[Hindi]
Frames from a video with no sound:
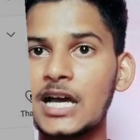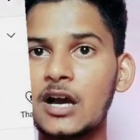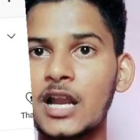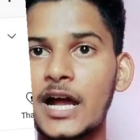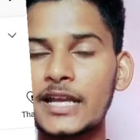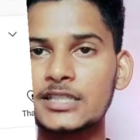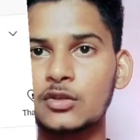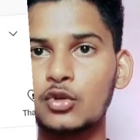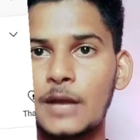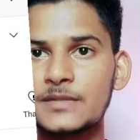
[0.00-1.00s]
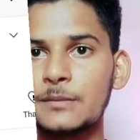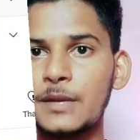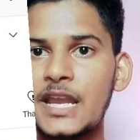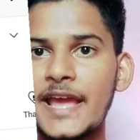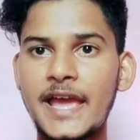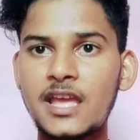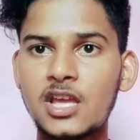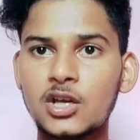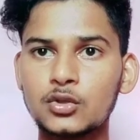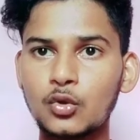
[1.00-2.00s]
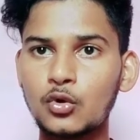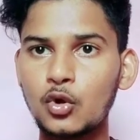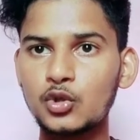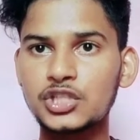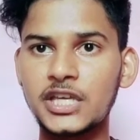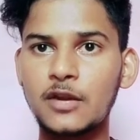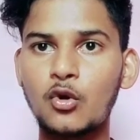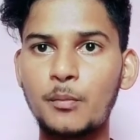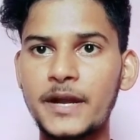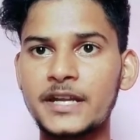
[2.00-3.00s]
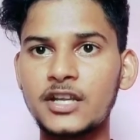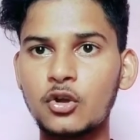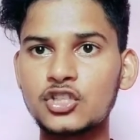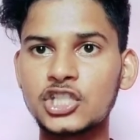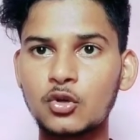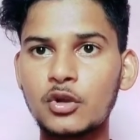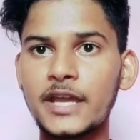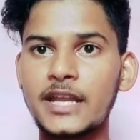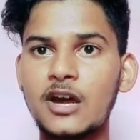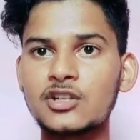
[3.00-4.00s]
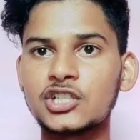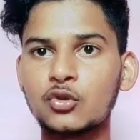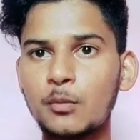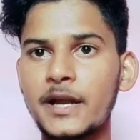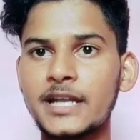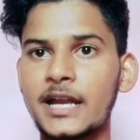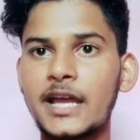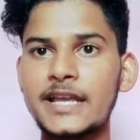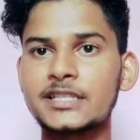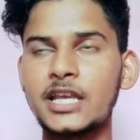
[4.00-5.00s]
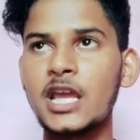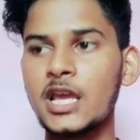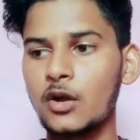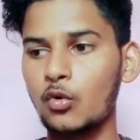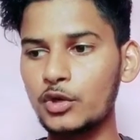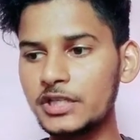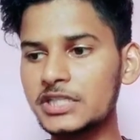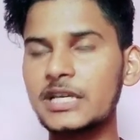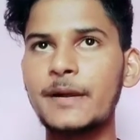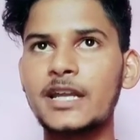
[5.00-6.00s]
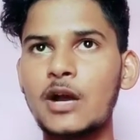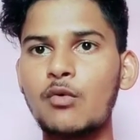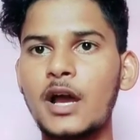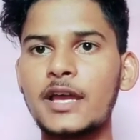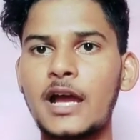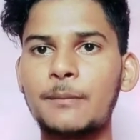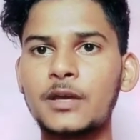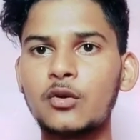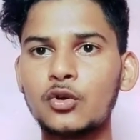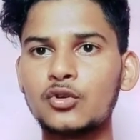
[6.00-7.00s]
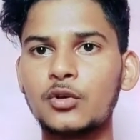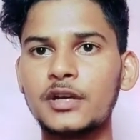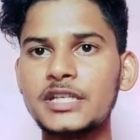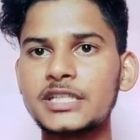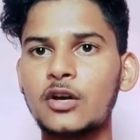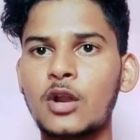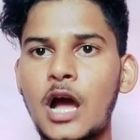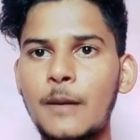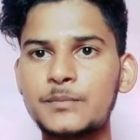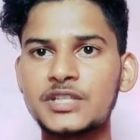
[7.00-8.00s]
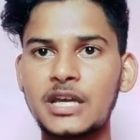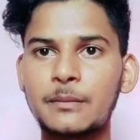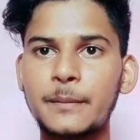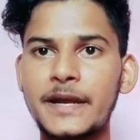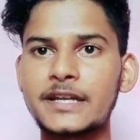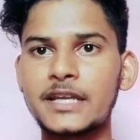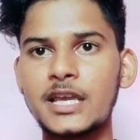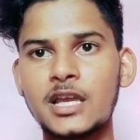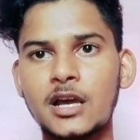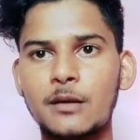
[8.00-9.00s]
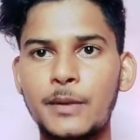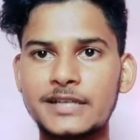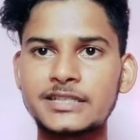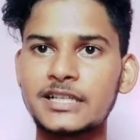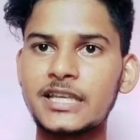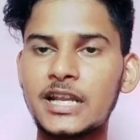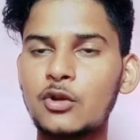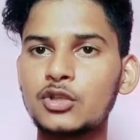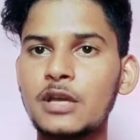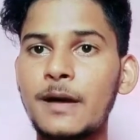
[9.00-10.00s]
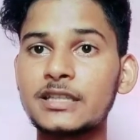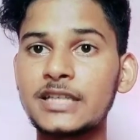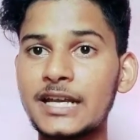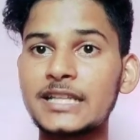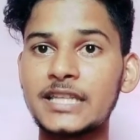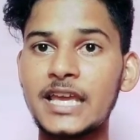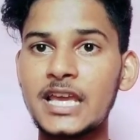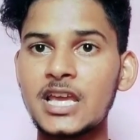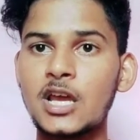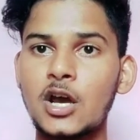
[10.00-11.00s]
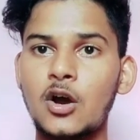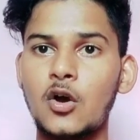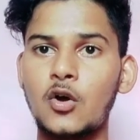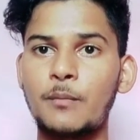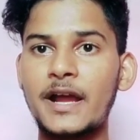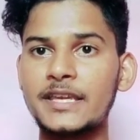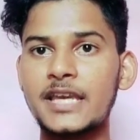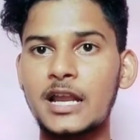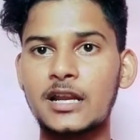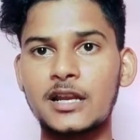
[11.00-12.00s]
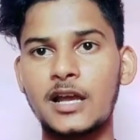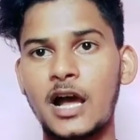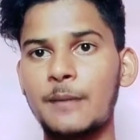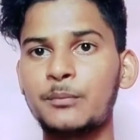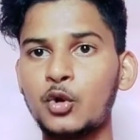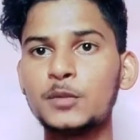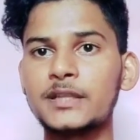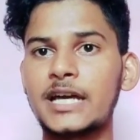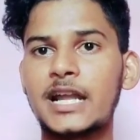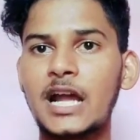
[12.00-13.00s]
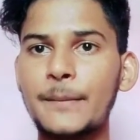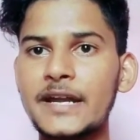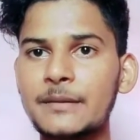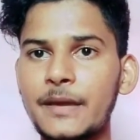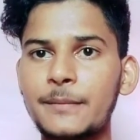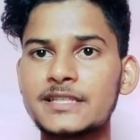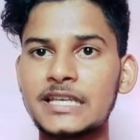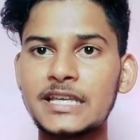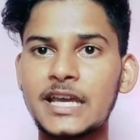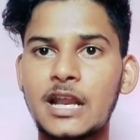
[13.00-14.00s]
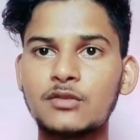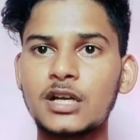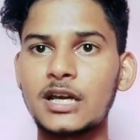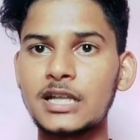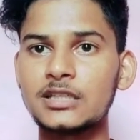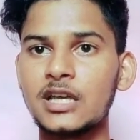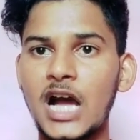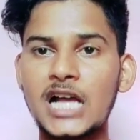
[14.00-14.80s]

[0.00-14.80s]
था अगर आगे से कोई आपसे मिलने आए तो उनको चेयर को बैठने को ज़रूर कहना और ज़रूर बैठाना ऐसे कोई नीचे बैठा हुआ है आपके घुटनों के नीचे और आप चेयर पर बैठ के बांसड़ दे रहे हो तो ये बात गलत है और बाकी यार आप खुद बताना कमेंट में मैं सही कह रहा हूँ या गलत